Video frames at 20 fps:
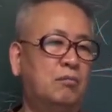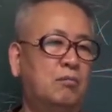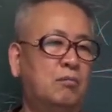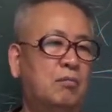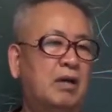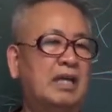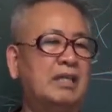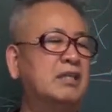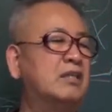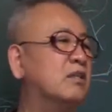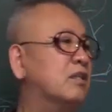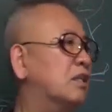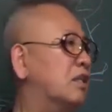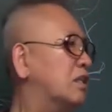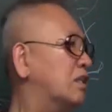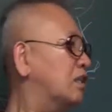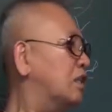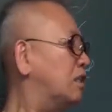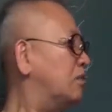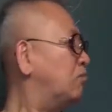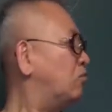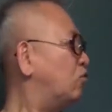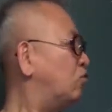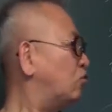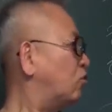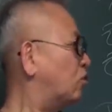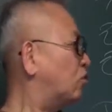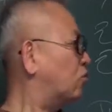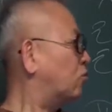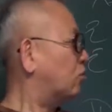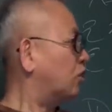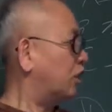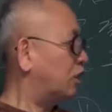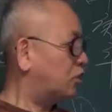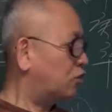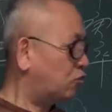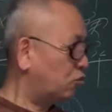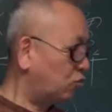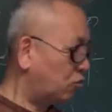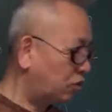만약에 나는 임수도 있고
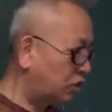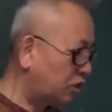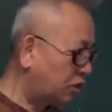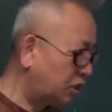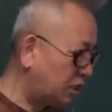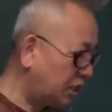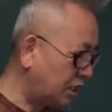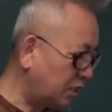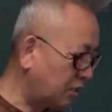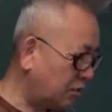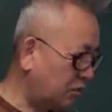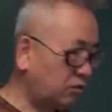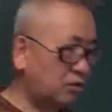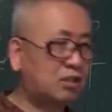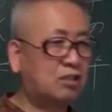개수도 있는데요.